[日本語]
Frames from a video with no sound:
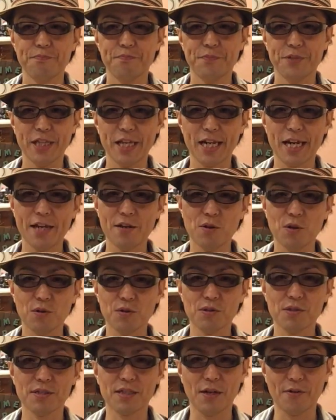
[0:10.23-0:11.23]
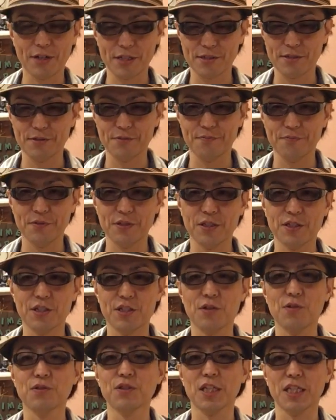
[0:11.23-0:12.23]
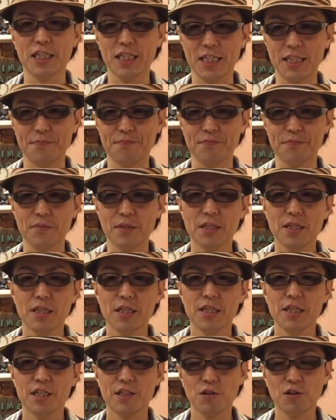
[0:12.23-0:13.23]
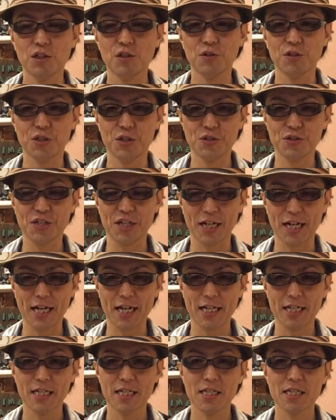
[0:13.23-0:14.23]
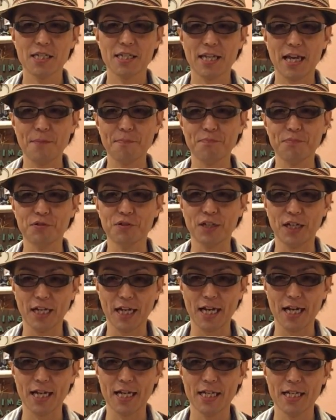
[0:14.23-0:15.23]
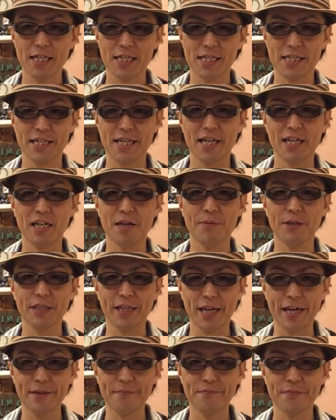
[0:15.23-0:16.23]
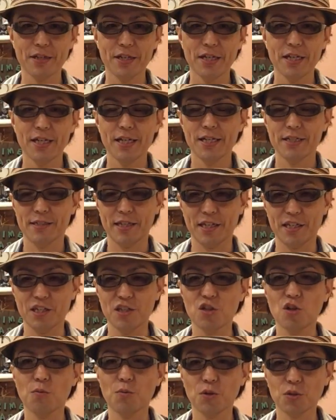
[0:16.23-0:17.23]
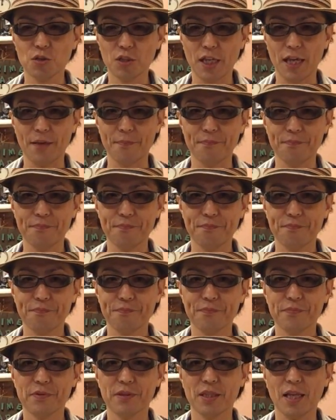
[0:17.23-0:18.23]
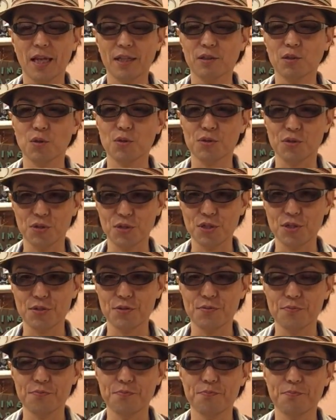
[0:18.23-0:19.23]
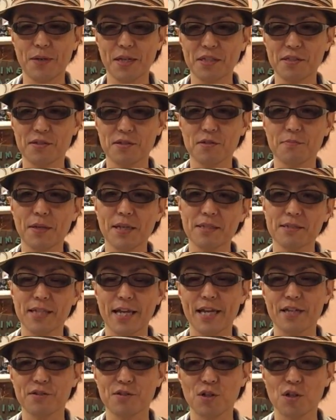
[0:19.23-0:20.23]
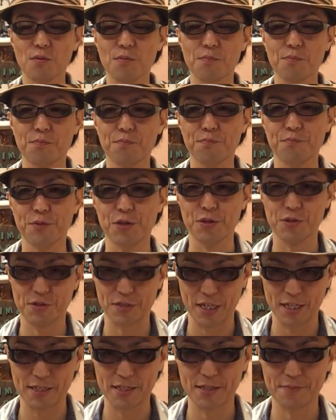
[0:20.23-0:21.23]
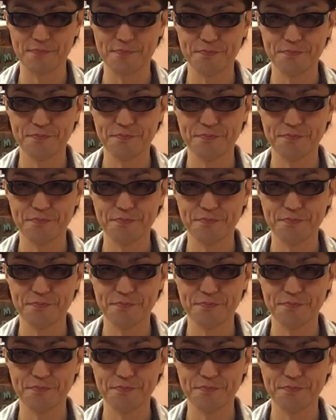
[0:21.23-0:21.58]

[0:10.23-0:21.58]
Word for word: 見習いを使わず基本的に1人の技術者がシャンプーから仕上げまで責任を持って担当するマンツーマンスタイルの美容室です